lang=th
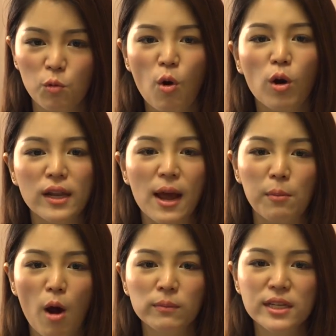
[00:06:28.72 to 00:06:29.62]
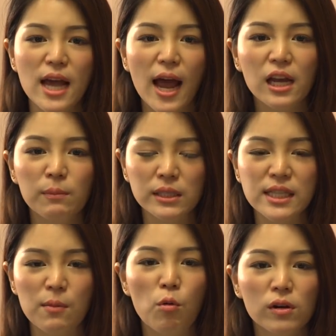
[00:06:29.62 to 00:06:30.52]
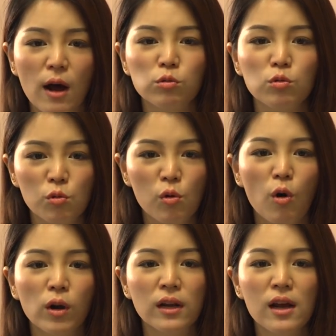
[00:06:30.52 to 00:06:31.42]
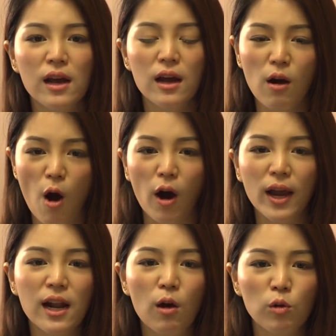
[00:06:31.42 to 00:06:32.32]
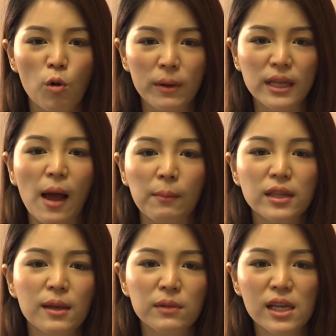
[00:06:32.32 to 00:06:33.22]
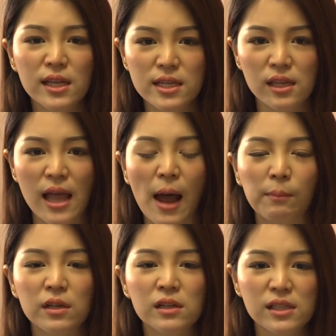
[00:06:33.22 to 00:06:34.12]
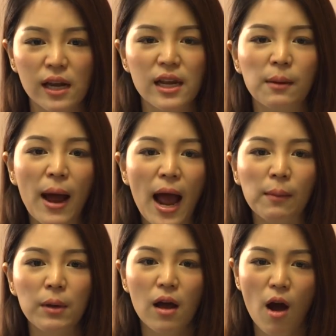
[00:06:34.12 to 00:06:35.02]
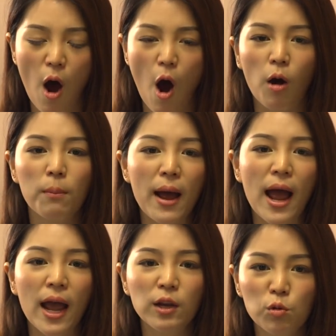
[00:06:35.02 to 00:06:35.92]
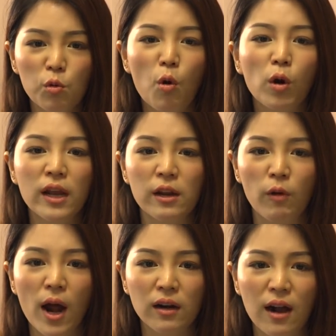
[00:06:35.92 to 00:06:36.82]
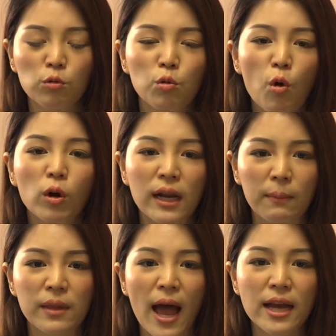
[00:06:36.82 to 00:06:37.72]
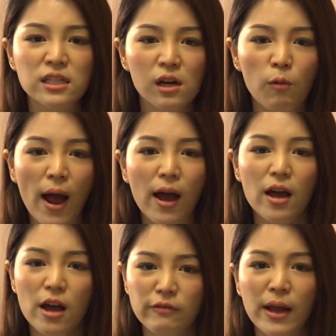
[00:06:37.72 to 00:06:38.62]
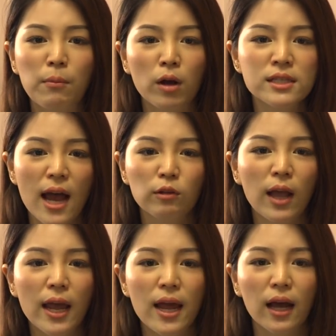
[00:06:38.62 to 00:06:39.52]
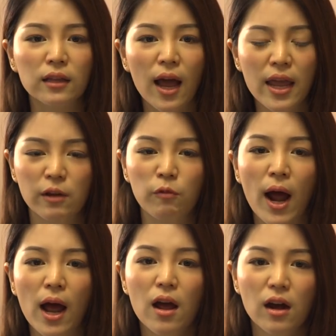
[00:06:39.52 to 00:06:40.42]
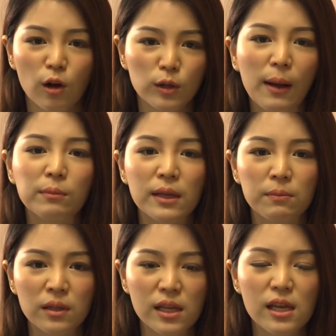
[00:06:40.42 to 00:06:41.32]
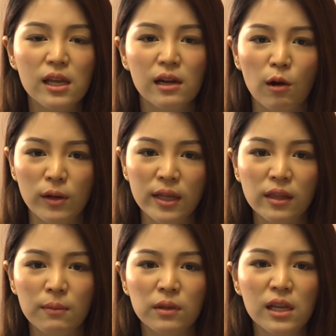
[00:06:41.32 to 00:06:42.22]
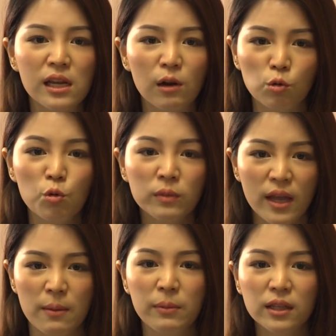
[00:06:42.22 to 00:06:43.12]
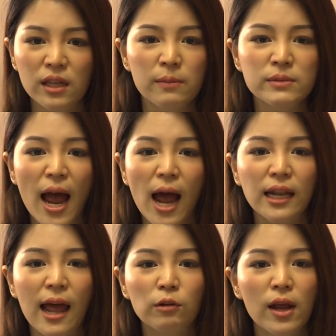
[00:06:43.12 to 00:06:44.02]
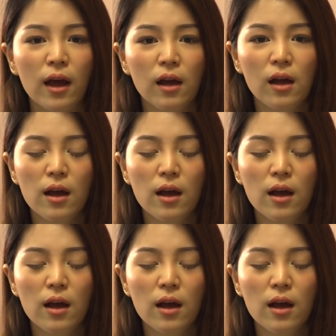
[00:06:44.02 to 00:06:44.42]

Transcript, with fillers: ทุกคนเนี่ยพร้อมที่จะให้กำลังใจพวกเราทุก ๆคน ขอให้เราลงไปทำให้เต็มที่ในสนามดึงศักยภาพออกมาให้ทุกๆ คนเห็นว่าเราทุกคนทำได้เชื่อว่าแฟนบอลชาวไทยค่ะถ้าเห็นว่าเราทำเต็มที่เราเล่นเต็มที่เราทุ่มเทเพื่อทีมชาติแล้วเนี่ย